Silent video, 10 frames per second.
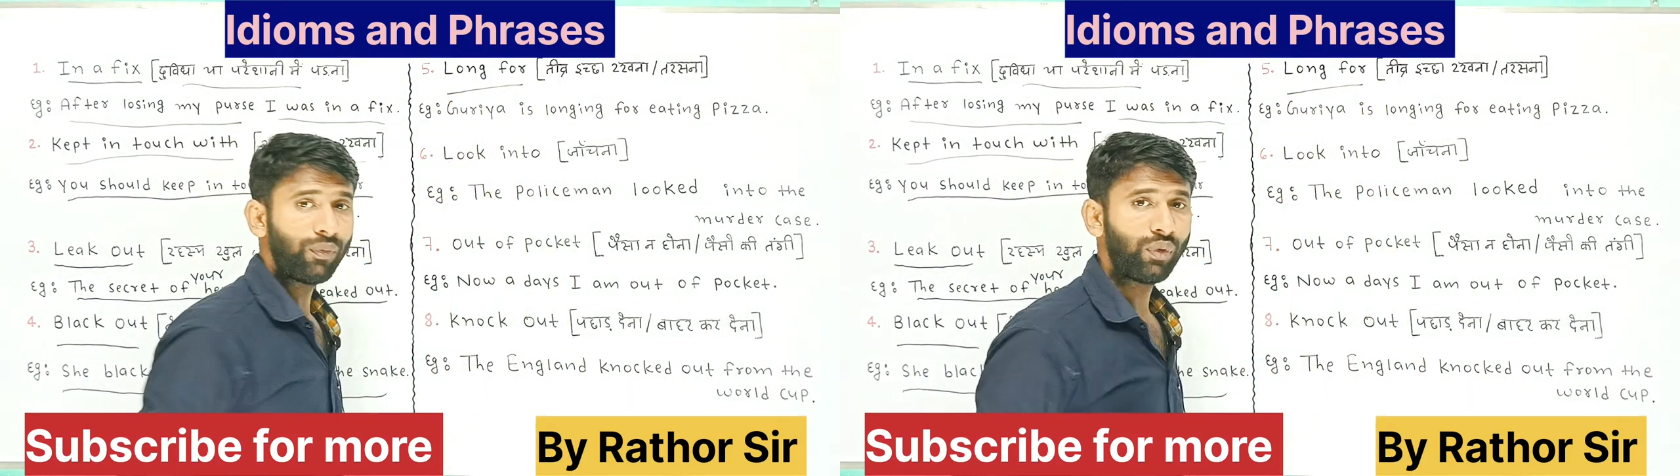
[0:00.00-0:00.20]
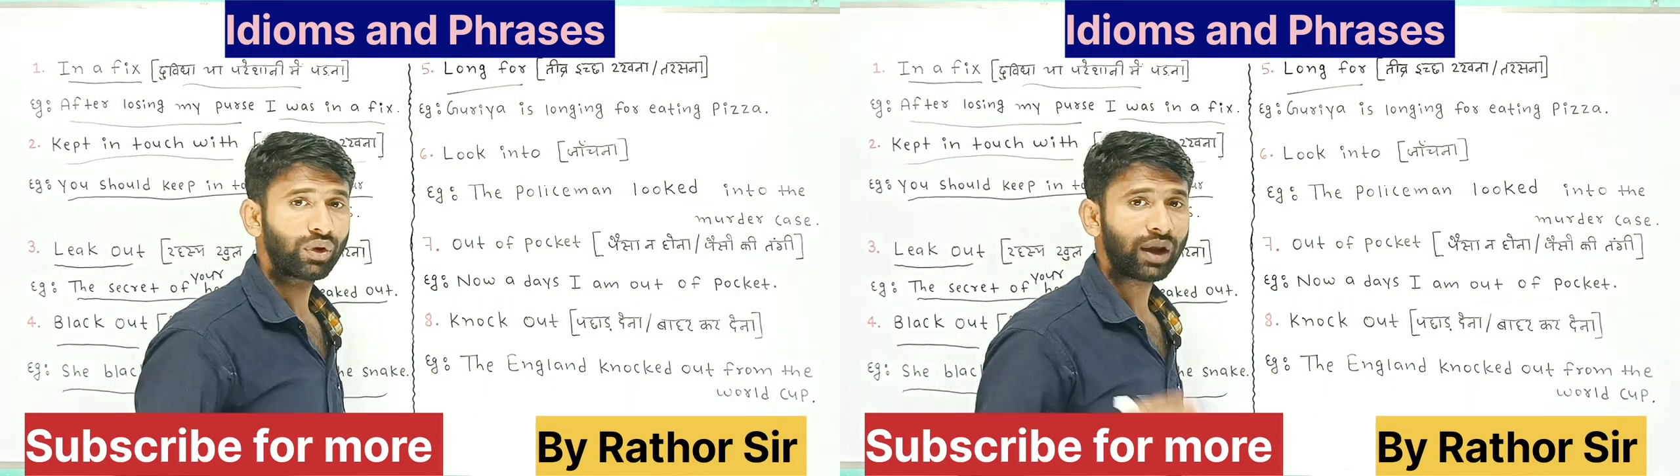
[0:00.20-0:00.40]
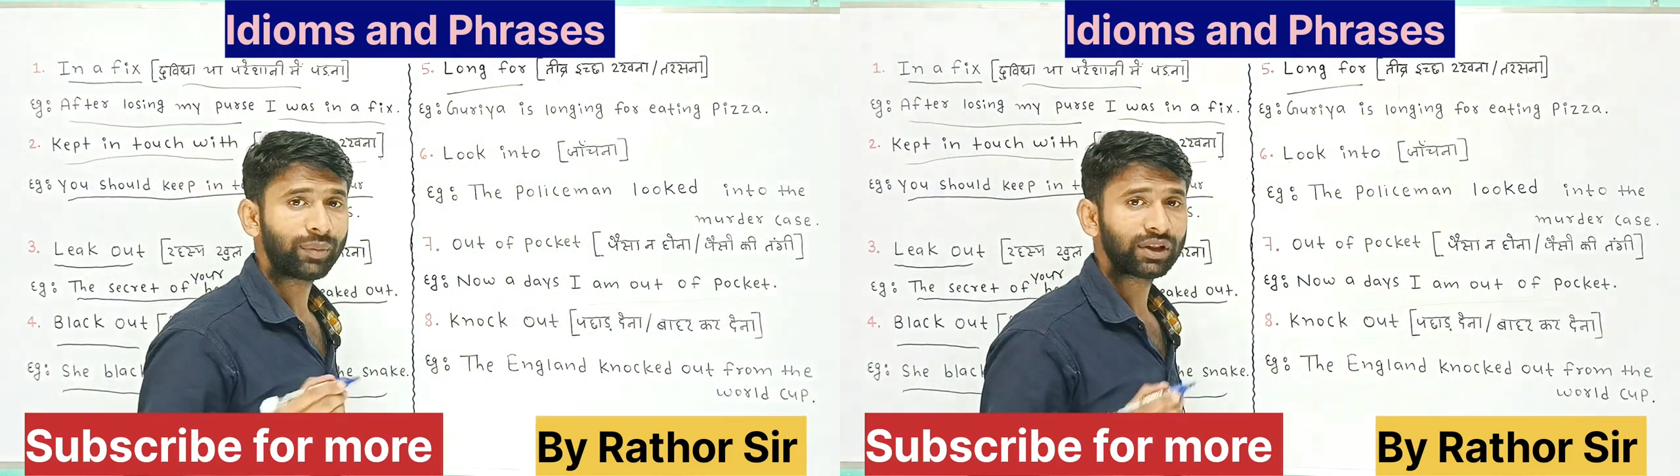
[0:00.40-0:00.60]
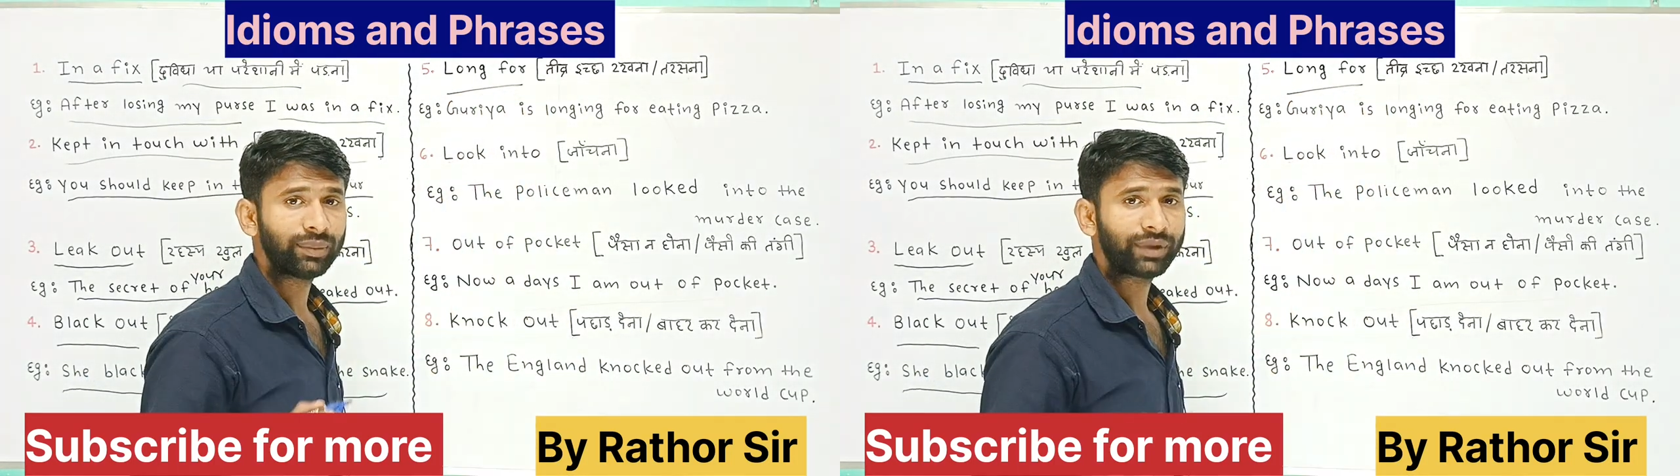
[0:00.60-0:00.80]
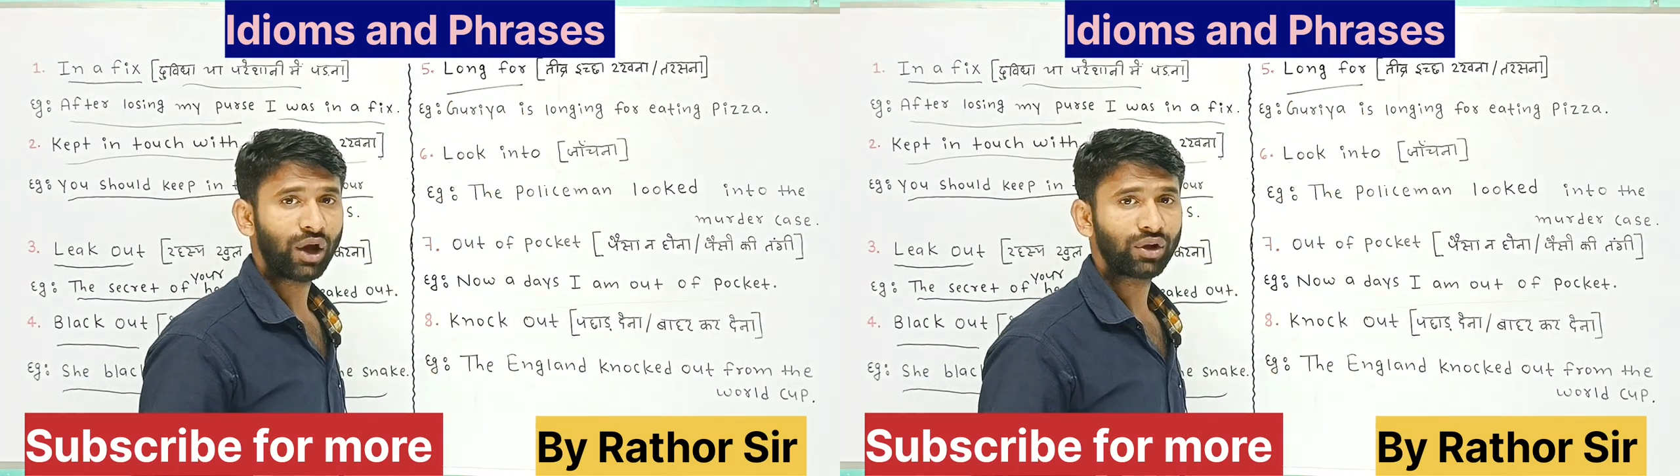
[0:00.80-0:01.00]
फोर का मतलब
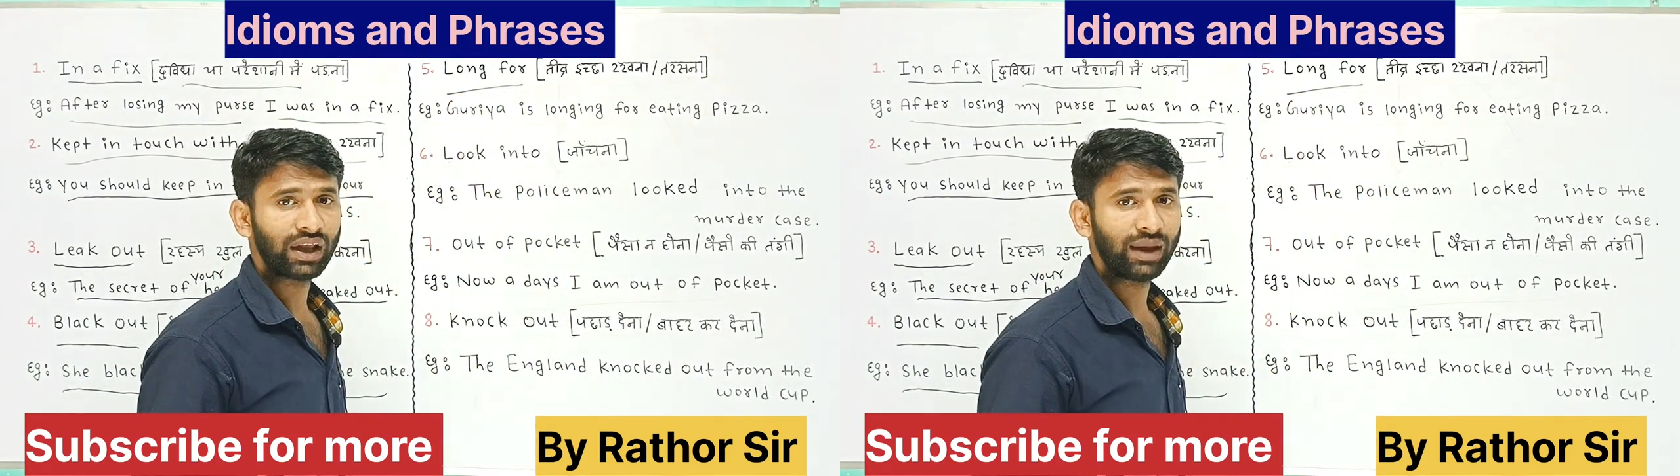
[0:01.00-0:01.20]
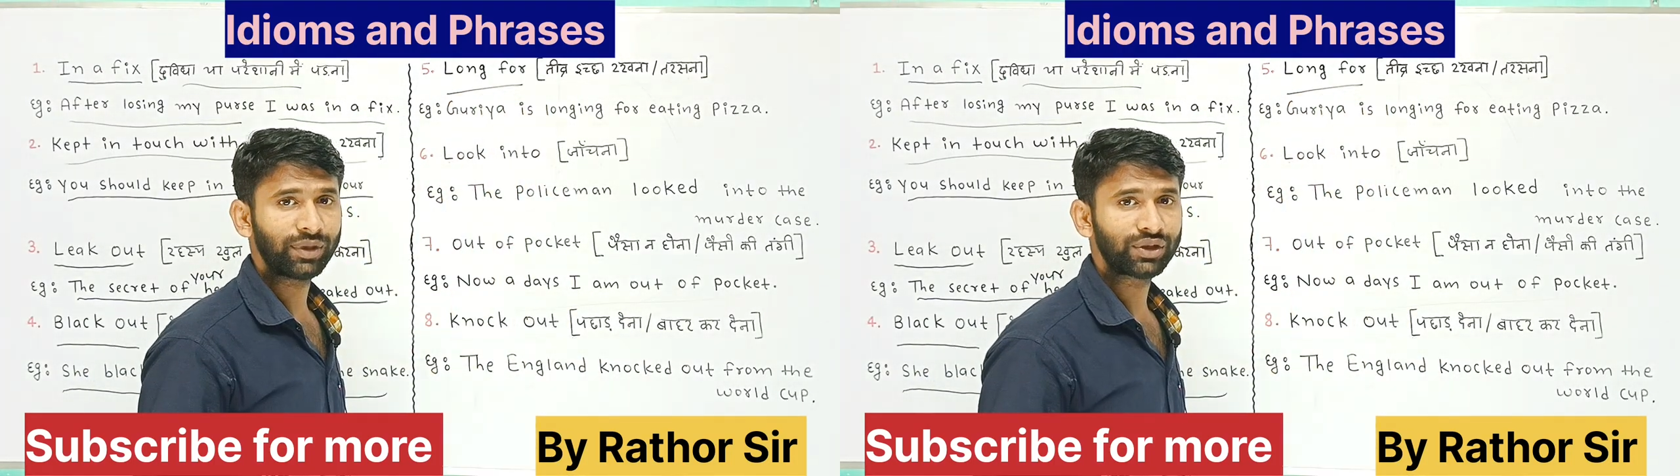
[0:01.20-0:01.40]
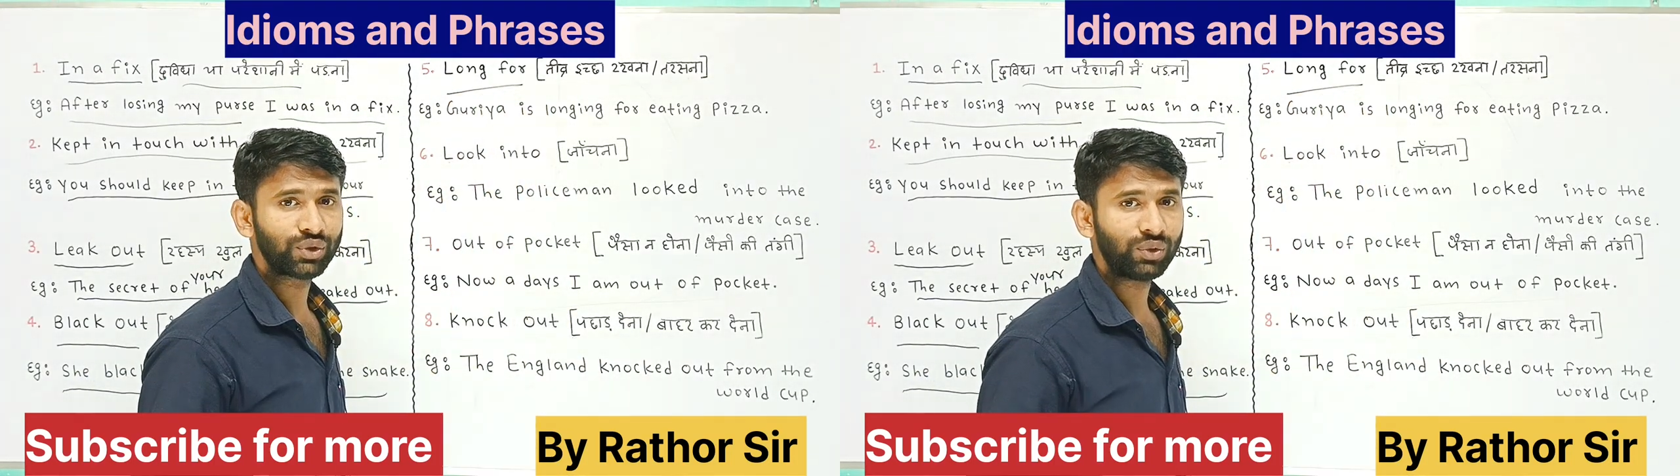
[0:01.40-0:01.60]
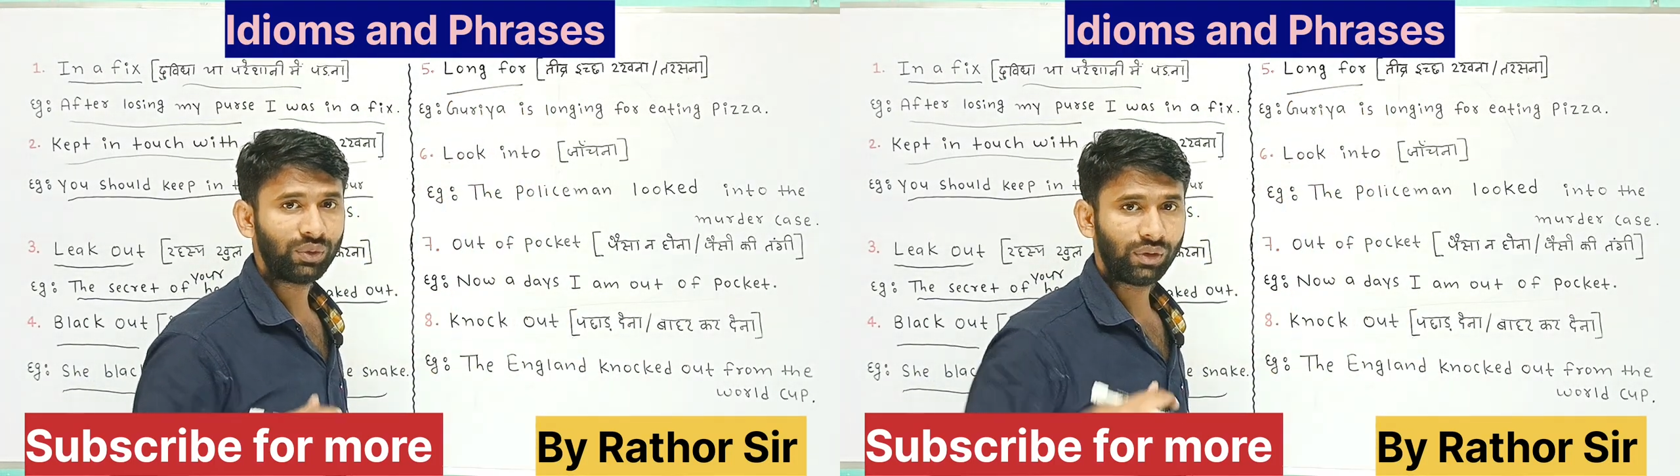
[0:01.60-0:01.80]
क्या होता है बच्चों